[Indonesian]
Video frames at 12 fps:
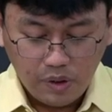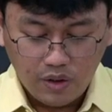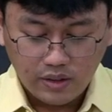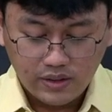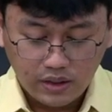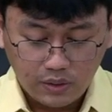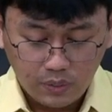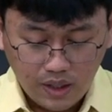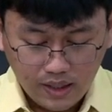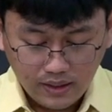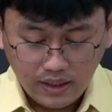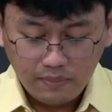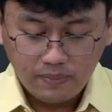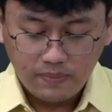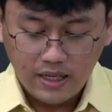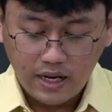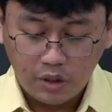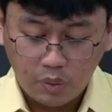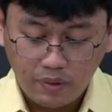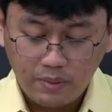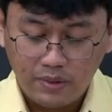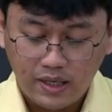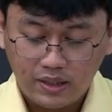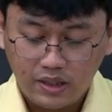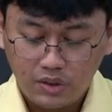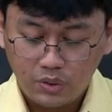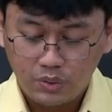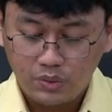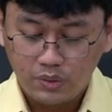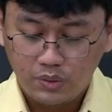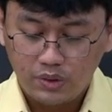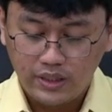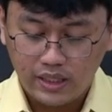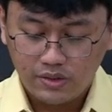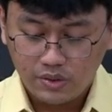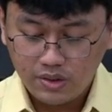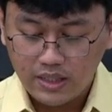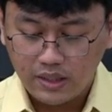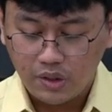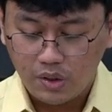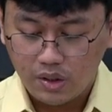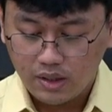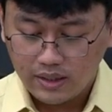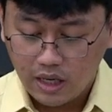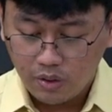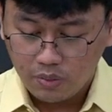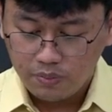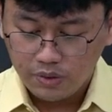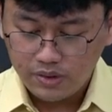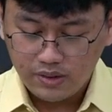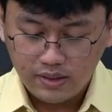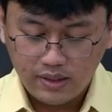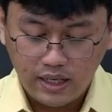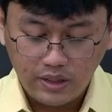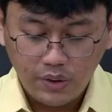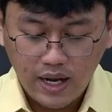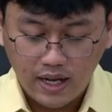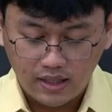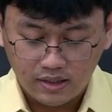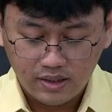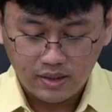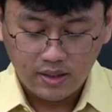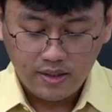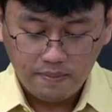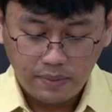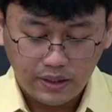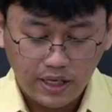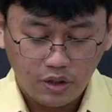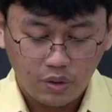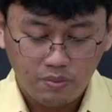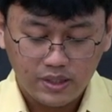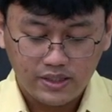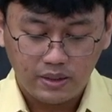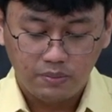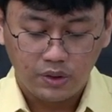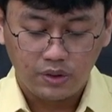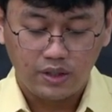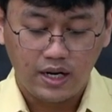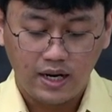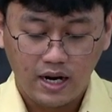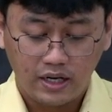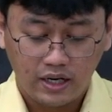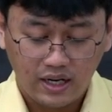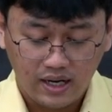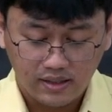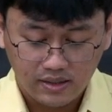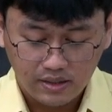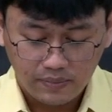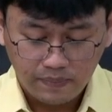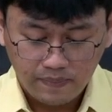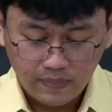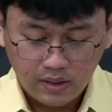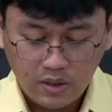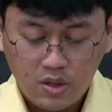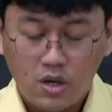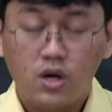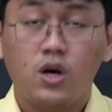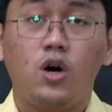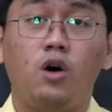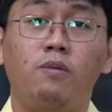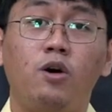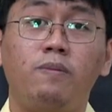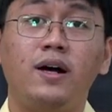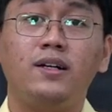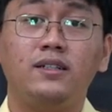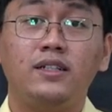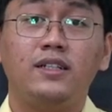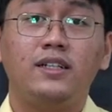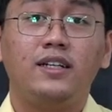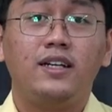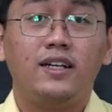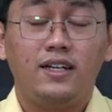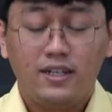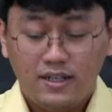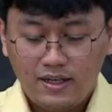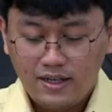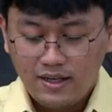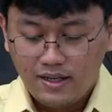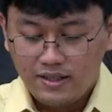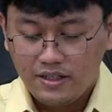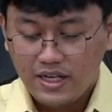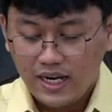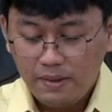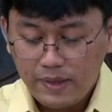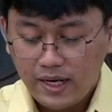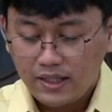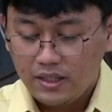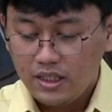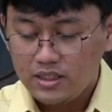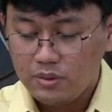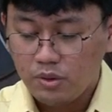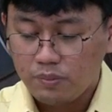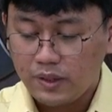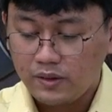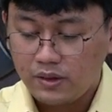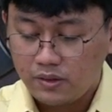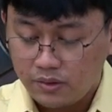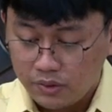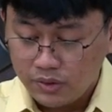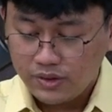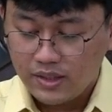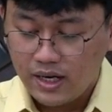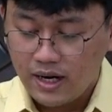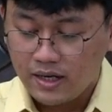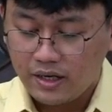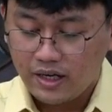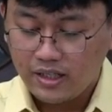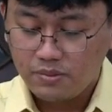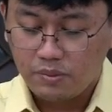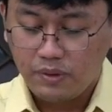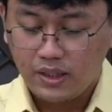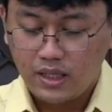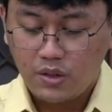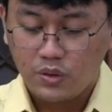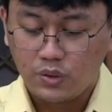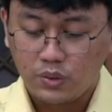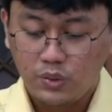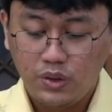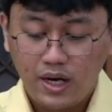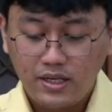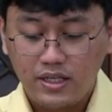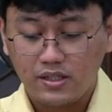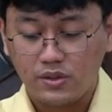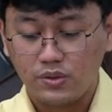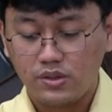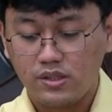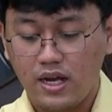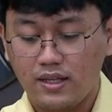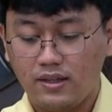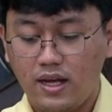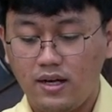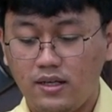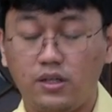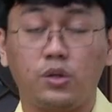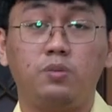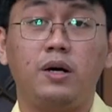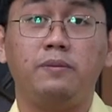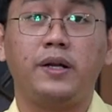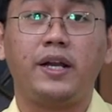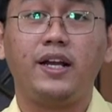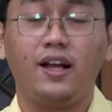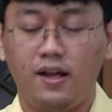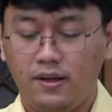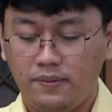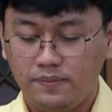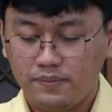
bahwa sekeluarnya dari rumah ibadat itu, Yesus dan Yakobus dan Yohanes pergi ke rumah Simon dan Andreas. Om apa? Di dalam ayat ini Simon Petrus dan Andreas meminta untuk Tuhan Yesus datang ke rumah mereka.